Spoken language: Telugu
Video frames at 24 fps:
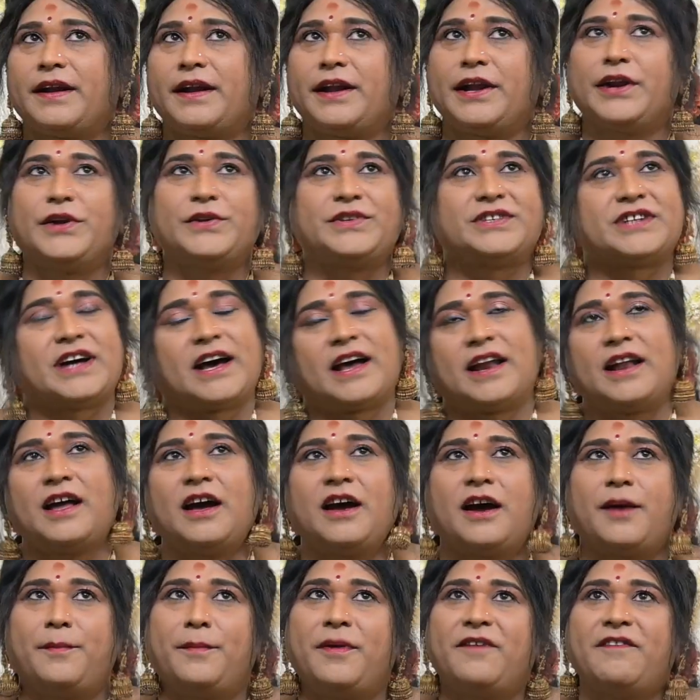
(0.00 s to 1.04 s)
నేను చాలా
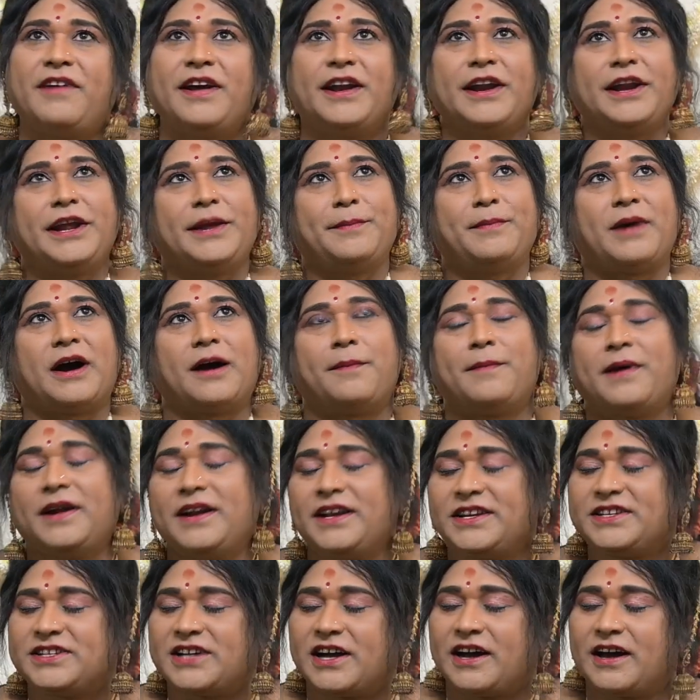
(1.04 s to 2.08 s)
అమ్మవారిని బాబాని
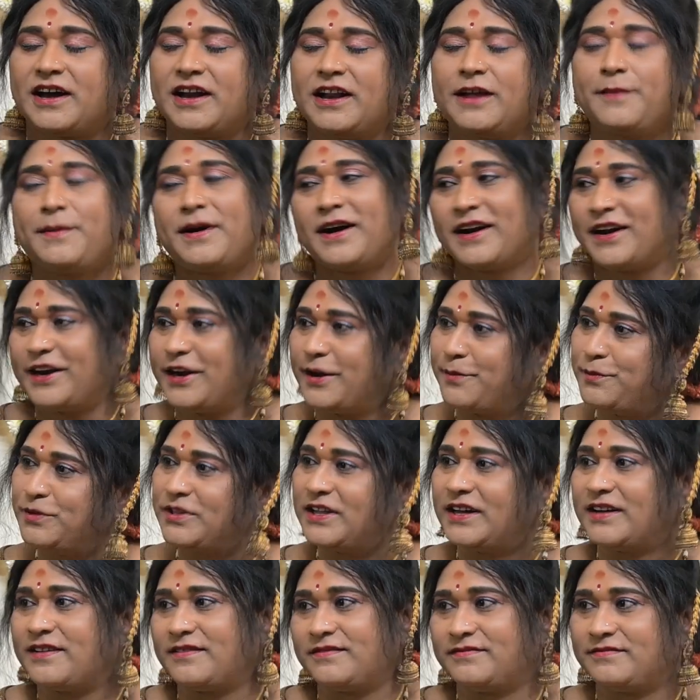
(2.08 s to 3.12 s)
చాలా బాగా నమ్ముతా